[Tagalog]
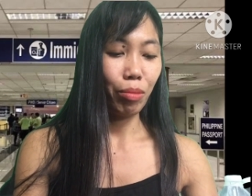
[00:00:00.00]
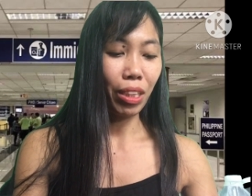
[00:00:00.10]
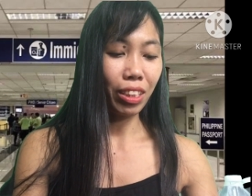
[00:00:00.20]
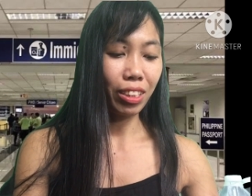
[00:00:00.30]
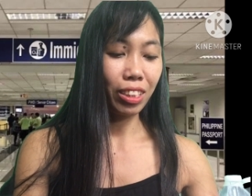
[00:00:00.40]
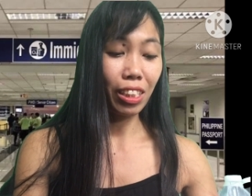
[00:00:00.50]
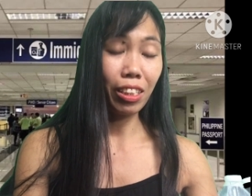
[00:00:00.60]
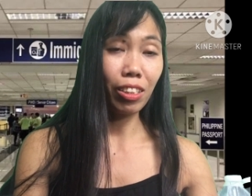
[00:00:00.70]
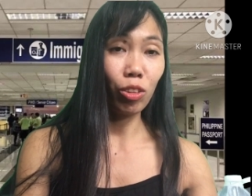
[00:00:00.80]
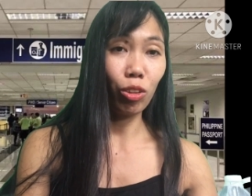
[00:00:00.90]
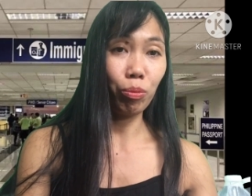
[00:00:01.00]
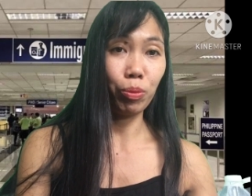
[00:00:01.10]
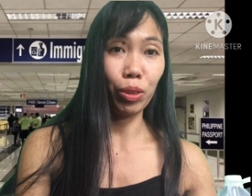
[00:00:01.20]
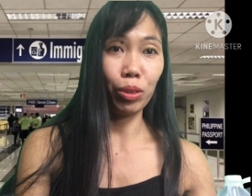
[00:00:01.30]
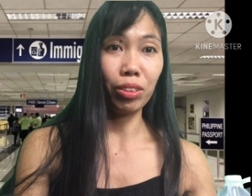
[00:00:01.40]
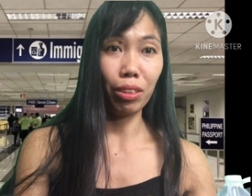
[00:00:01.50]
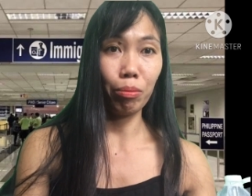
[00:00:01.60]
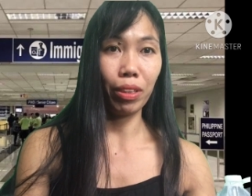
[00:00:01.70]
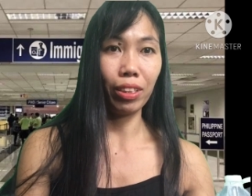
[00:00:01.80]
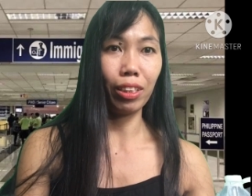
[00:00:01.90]
bakit sila nag-upload, di
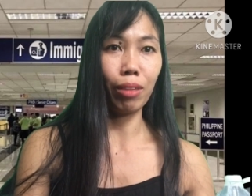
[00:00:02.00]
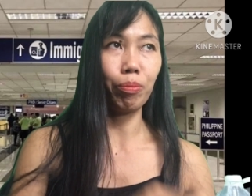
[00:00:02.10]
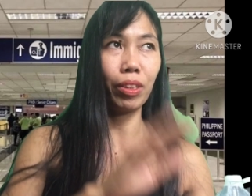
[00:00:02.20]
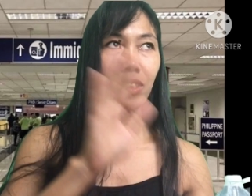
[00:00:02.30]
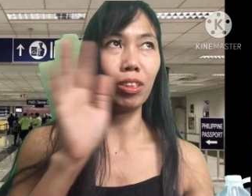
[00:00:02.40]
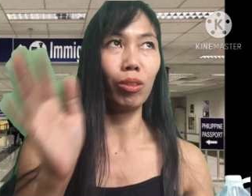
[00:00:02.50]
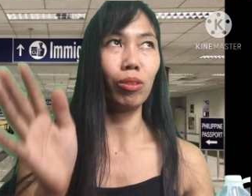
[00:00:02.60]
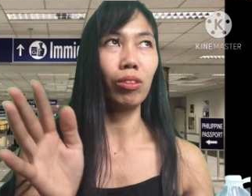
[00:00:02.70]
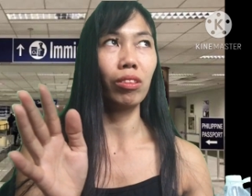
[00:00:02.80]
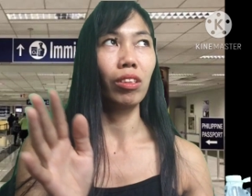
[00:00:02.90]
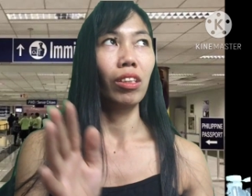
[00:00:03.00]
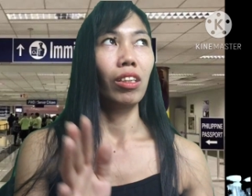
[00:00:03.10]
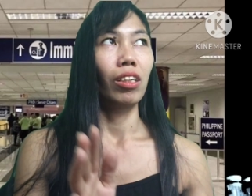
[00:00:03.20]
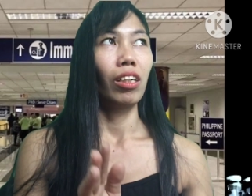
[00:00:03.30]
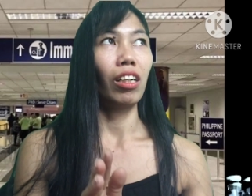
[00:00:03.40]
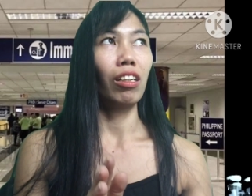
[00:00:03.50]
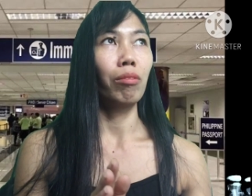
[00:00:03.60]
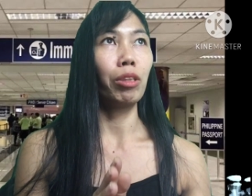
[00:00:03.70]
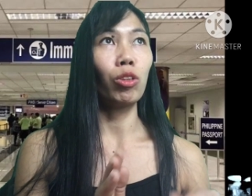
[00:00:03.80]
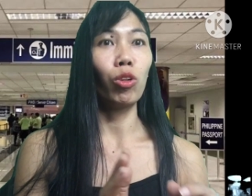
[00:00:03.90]
ba? Dapat yung
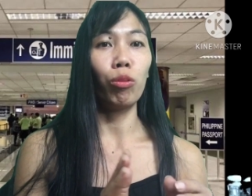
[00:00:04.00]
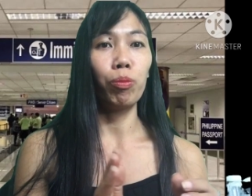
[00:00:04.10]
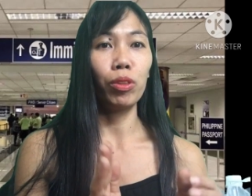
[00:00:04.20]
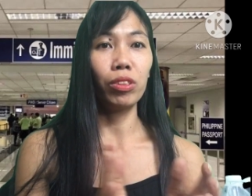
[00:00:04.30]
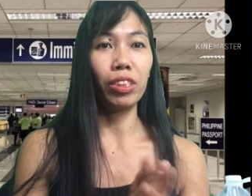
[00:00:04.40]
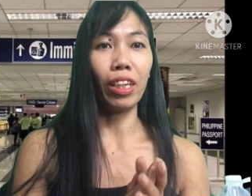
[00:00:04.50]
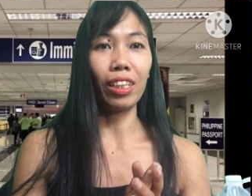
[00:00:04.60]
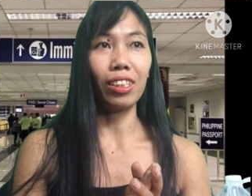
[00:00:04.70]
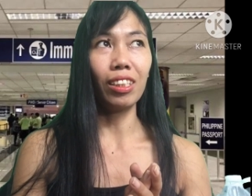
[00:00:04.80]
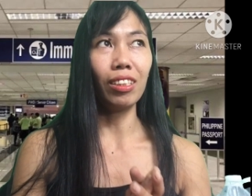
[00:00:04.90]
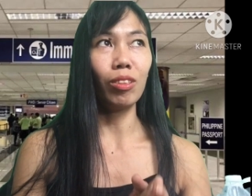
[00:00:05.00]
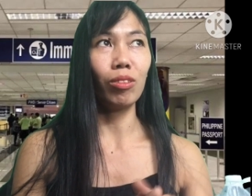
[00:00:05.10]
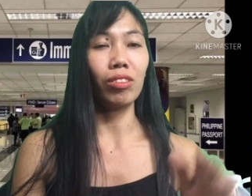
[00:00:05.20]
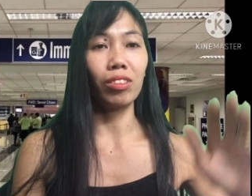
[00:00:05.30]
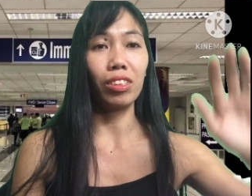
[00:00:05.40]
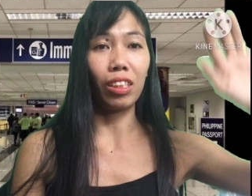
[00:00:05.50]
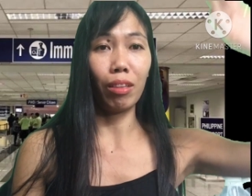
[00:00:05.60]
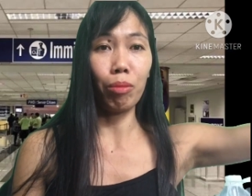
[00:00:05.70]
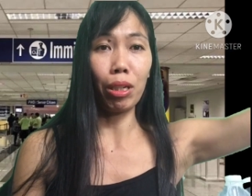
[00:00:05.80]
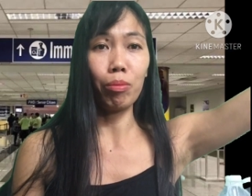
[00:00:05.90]
ang um, mag-upload sa atin, yung sa
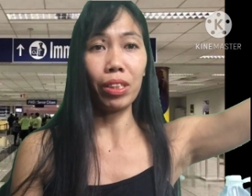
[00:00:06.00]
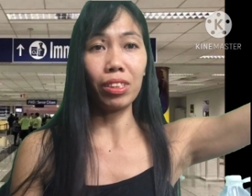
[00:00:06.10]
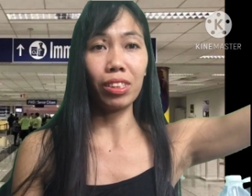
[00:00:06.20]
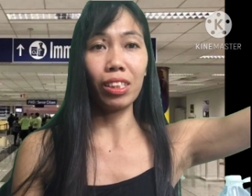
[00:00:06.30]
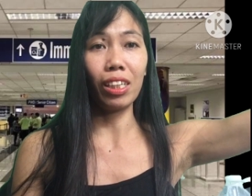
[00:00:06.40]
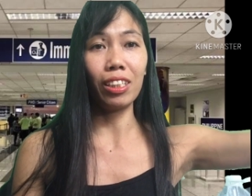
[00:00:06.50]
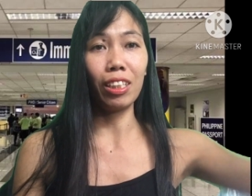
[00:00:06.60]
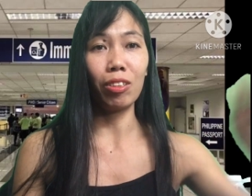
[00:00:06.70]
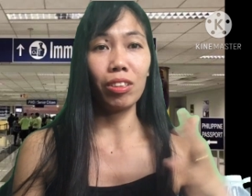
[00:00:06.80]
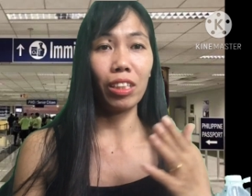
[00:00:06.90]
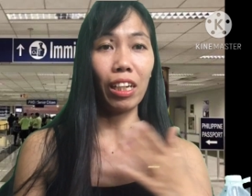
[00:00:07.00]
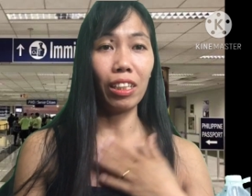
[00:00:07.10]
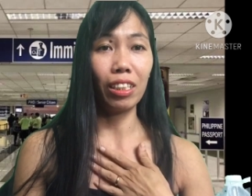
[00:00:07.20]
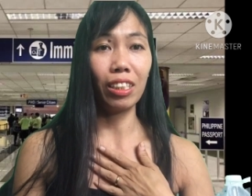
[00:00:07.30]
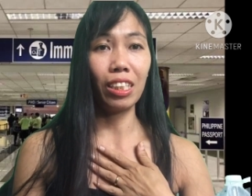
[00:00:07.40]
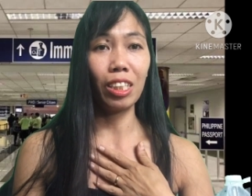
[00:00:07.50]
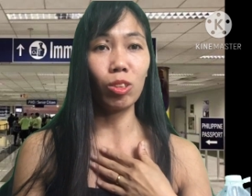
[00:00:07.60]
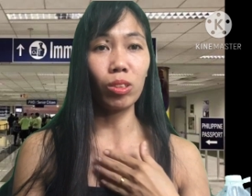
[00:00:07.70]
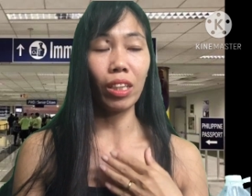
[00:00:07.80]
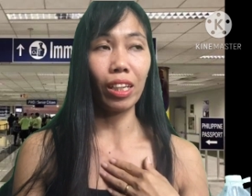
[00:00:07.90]
ibang bansa, hindi, hindi
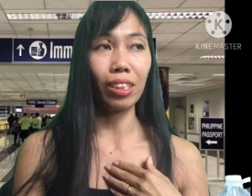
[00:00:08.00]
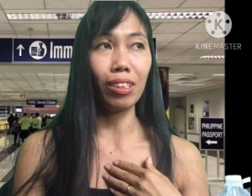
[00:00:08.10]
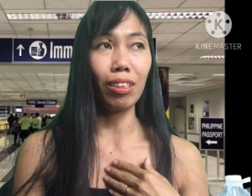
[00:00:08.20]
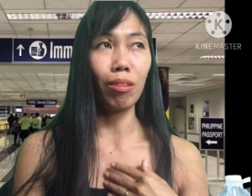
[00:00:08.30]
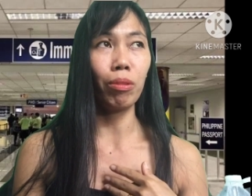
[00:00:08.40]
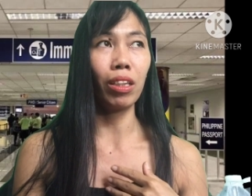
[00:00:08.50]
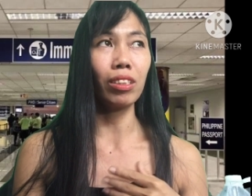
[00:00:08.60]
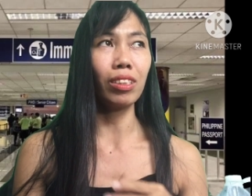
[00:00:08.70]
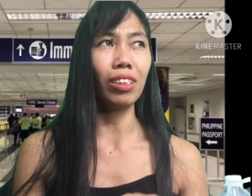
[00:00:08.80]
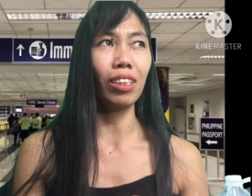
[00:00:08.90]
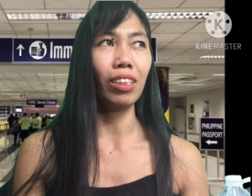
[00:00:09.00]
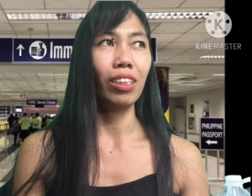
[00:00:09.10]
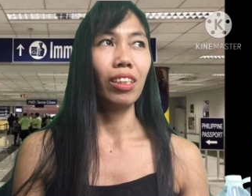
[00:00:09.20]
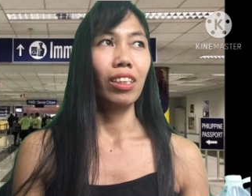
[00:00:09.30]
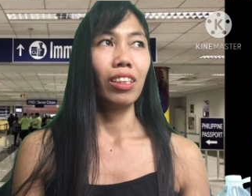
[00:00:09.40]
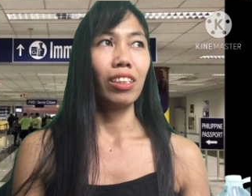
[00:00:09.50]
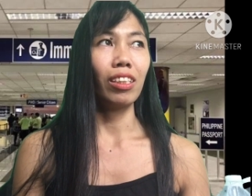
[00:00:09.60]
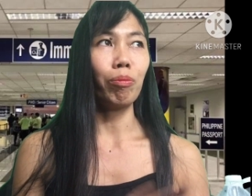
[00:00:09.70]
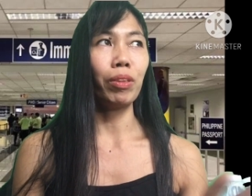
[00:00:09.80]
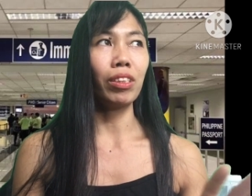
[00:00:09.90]
dito sa atin, di ba? Kasi nga,
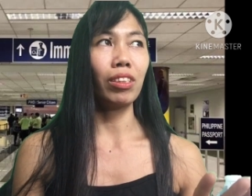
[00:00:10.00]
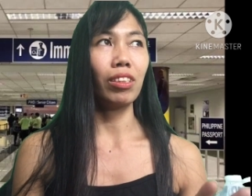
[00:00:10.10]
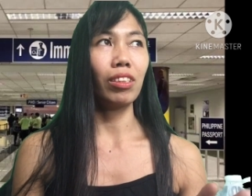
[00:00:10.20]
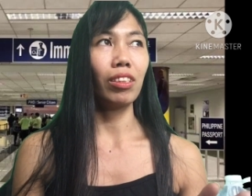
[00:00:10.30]
dapat